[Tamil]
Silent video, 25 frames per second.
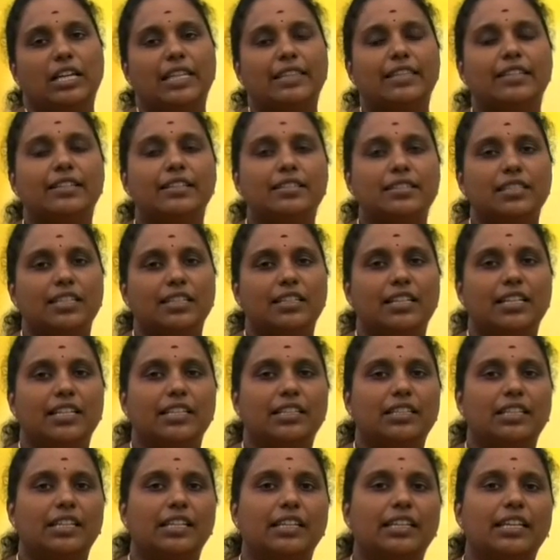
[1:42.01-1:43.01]
அதர் டிஸ்ட்ரிக்டில்
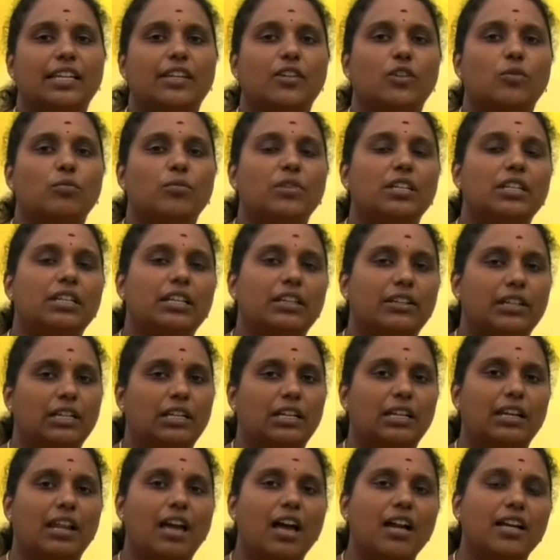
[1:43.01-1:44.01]
இருக்கிறீங்க ரொம்ப
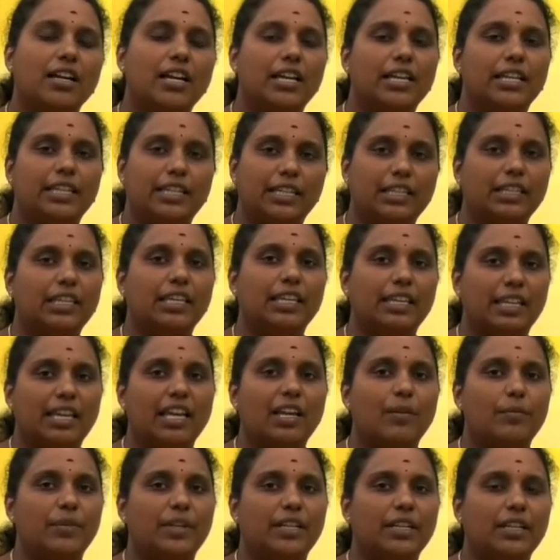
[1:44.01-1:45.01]
லாங்காக இருக்கீங்க
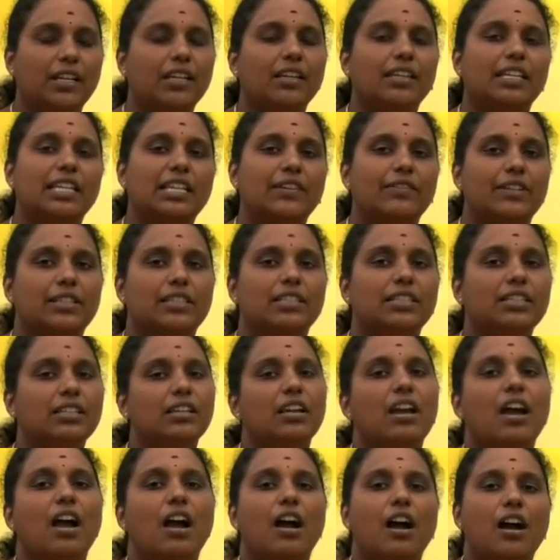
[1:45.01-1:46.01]
அப்படின்னா நீங்கள் வந்து
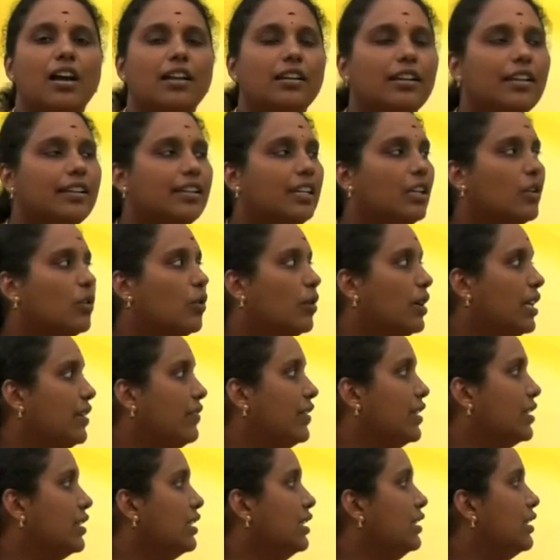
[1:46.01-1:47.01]
ஆன்லைனில் கூட
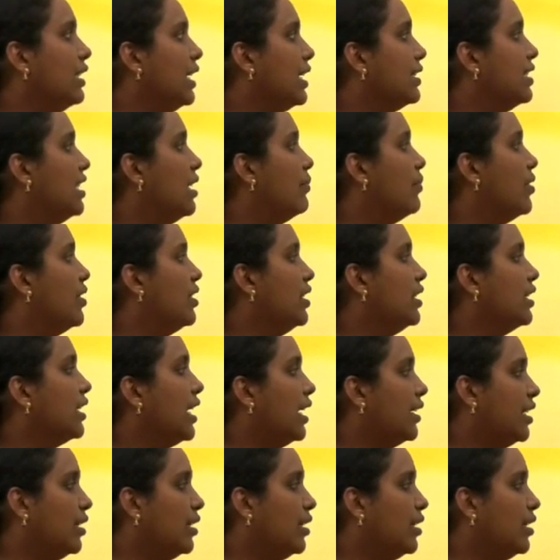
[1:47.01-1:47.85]
வந்து இந்த எக்ஸாம் வந்து நீங்கள்